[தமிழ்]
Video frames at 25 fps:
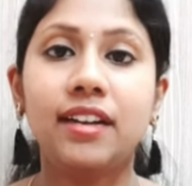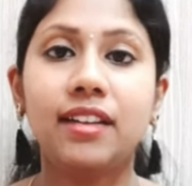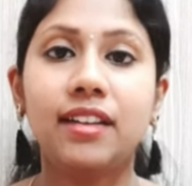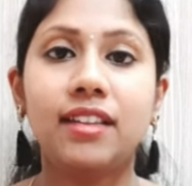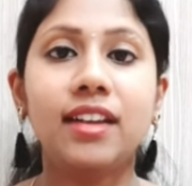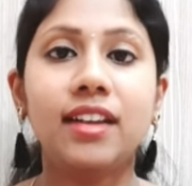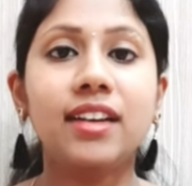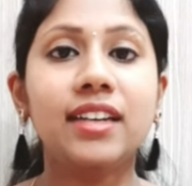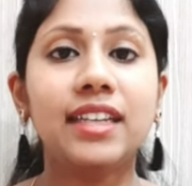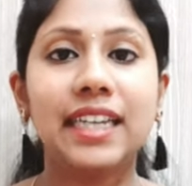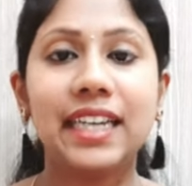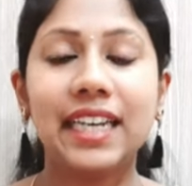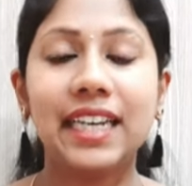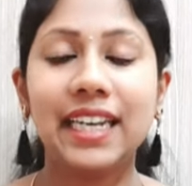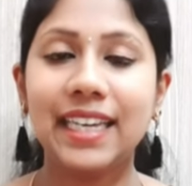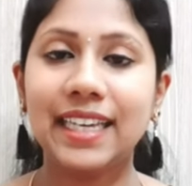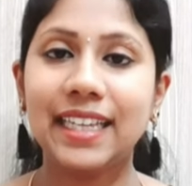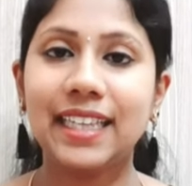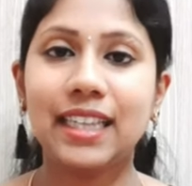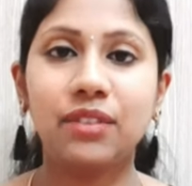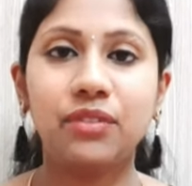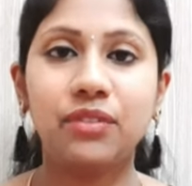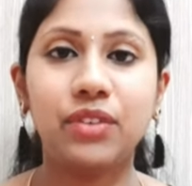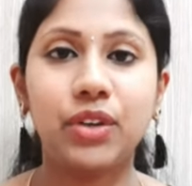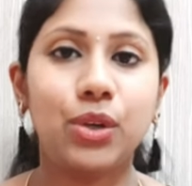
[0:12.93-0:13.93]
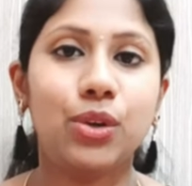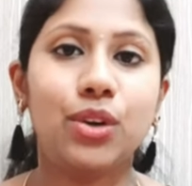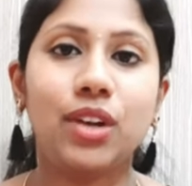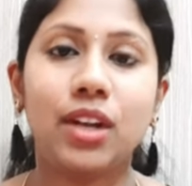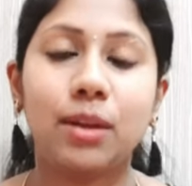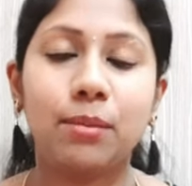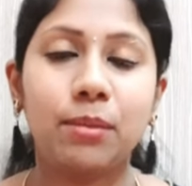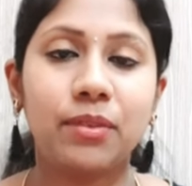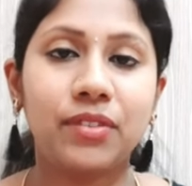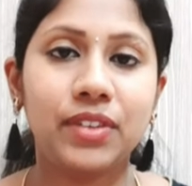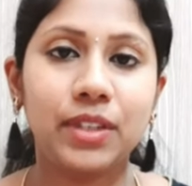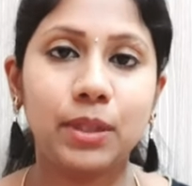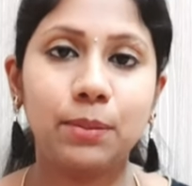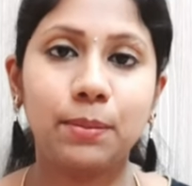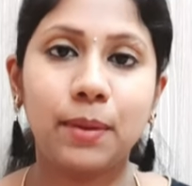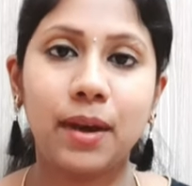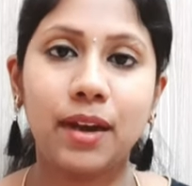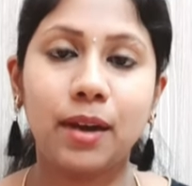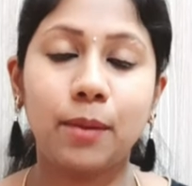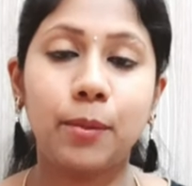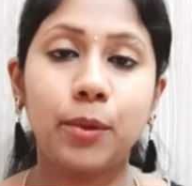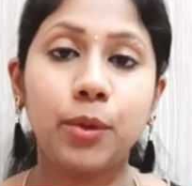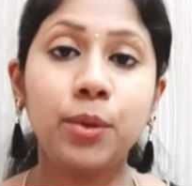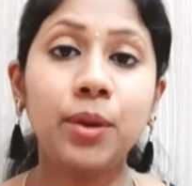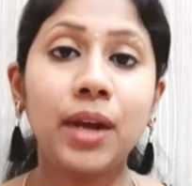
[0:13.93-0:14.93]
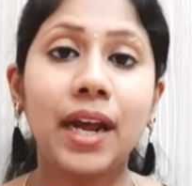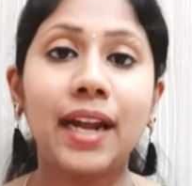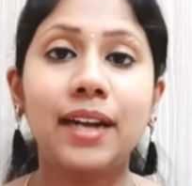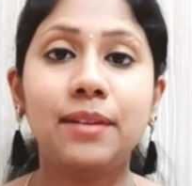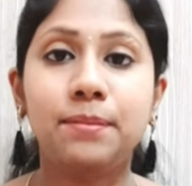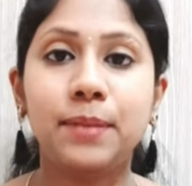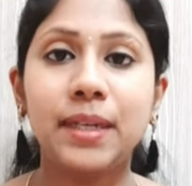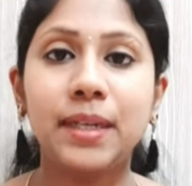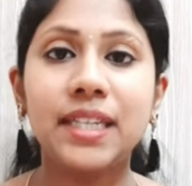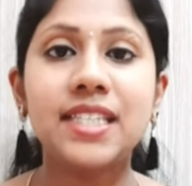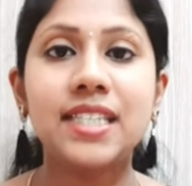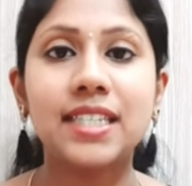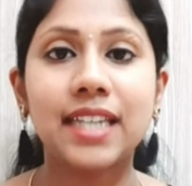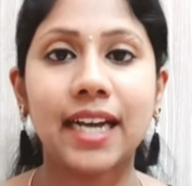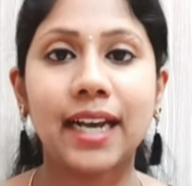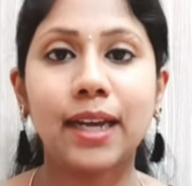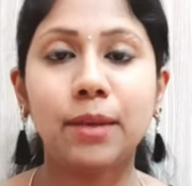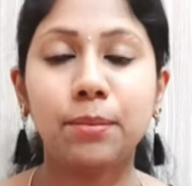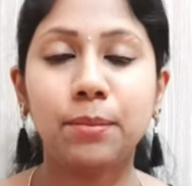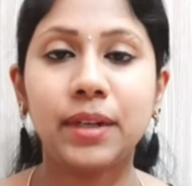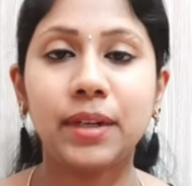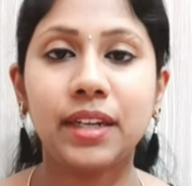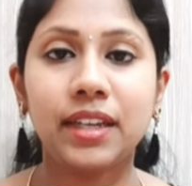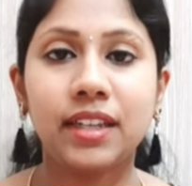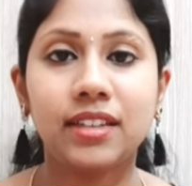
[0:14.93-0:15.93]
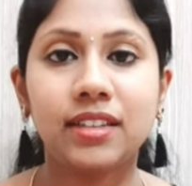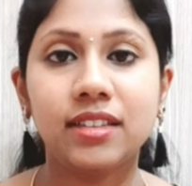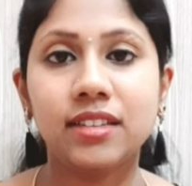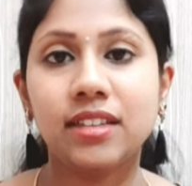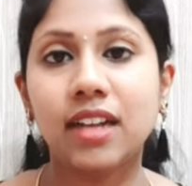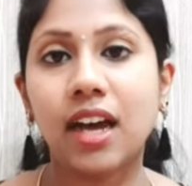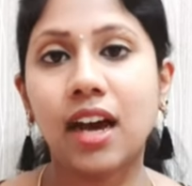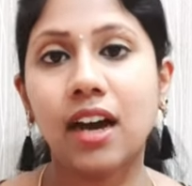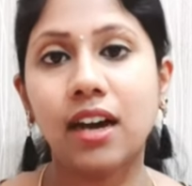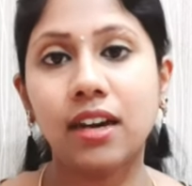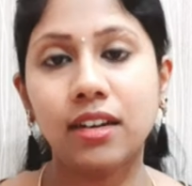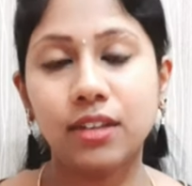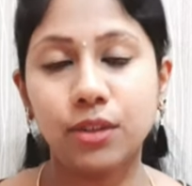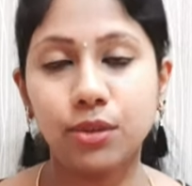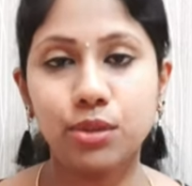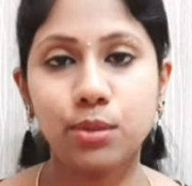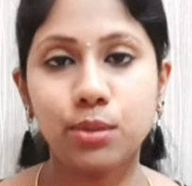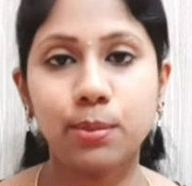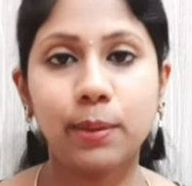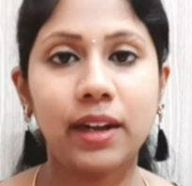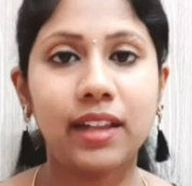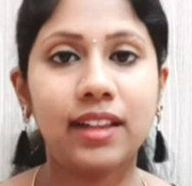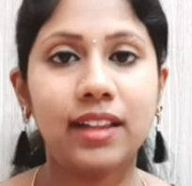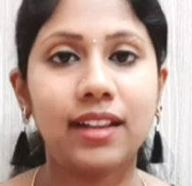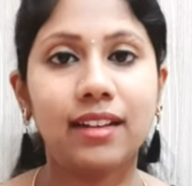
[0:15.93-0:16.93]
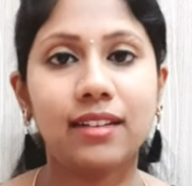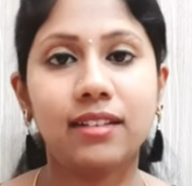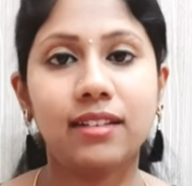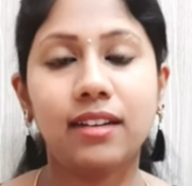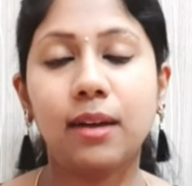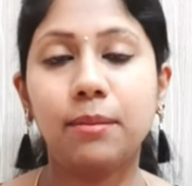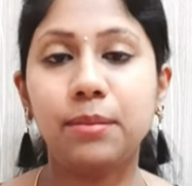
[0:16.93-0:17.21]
தான் இன்றைக்கி இந்த வீடியோவில் நம்ம வந்து பார்க்க போகிறோம் அண்ட் பெஸ்ட் டயப்பர் எது நான் யூஸ் பண்ணதில்ல